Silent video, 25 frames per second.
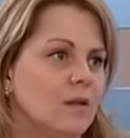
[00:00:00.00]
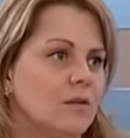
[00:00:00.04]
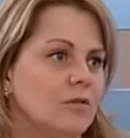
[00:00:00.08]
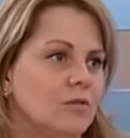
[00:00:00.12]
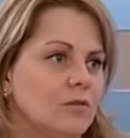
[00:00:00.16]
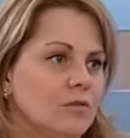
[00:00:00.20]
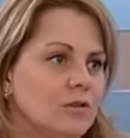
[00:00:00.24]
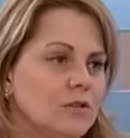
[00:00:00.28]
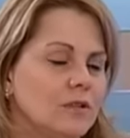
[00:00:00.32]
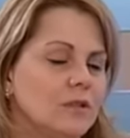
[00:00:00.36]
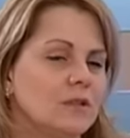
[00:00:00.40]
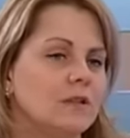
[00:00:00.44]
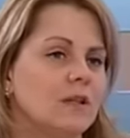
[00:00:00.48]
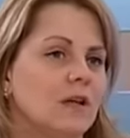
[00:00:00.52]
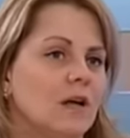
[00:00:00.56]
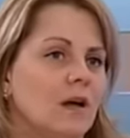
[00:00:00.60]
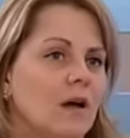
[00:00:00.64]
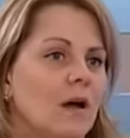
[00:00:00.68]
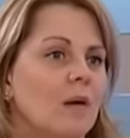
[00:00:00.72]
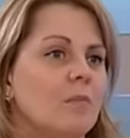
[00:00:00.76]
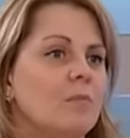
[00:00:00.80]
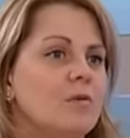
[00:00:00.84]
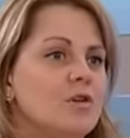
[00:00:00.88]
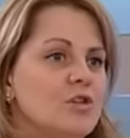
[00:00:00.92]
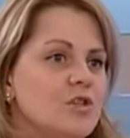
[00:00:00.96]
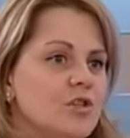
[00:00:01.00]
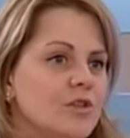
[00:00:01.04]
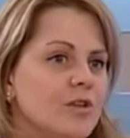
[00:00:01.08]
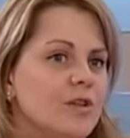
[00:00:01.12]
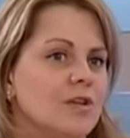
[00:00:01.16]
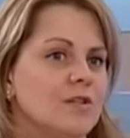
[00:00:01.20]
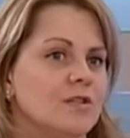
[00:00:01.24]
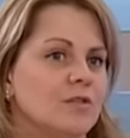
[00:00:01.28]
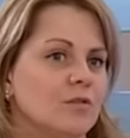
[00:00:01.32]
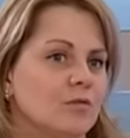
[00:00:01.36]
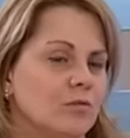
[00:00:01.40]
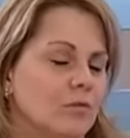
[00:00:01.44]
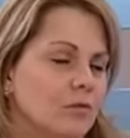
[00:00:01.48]
То есть это обычная
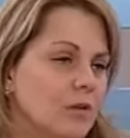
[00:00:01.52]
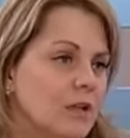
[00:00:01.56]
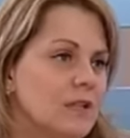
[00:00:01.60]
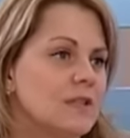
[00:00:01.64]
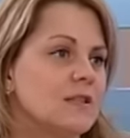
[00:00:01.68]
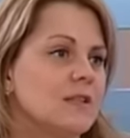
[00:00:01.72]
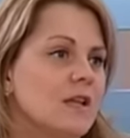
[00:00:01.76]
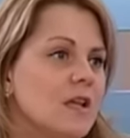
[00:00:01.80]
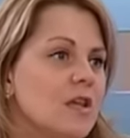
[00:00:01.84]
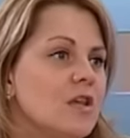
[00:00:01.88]
ситуация,